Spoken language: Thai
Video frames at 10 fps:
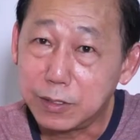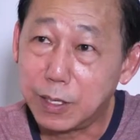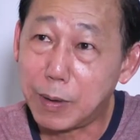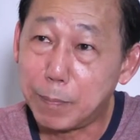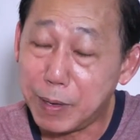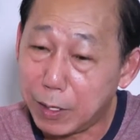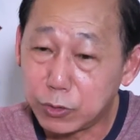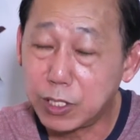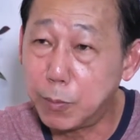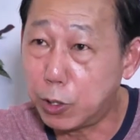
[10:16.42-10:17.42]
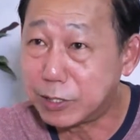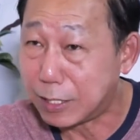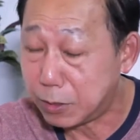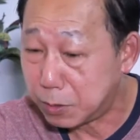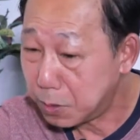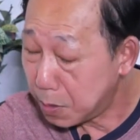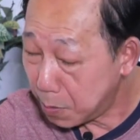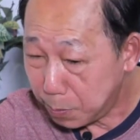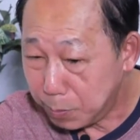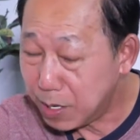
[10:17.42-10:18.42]
เนี่ยมาเป็ดเราซื้อบริษัท
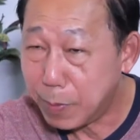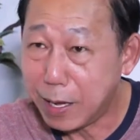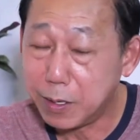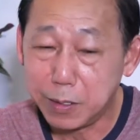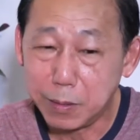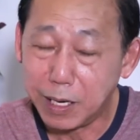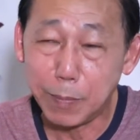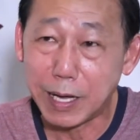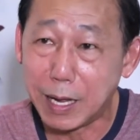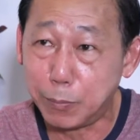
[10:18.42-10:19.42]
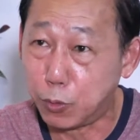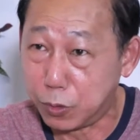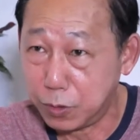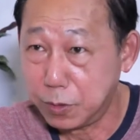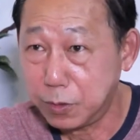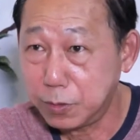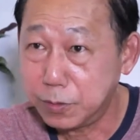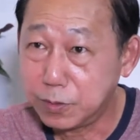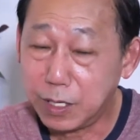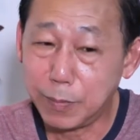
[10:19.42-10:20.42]
มีใบรับประกันหมด
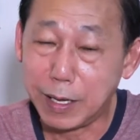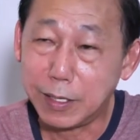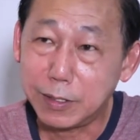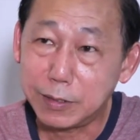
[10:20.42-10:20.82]
เนี่ยมา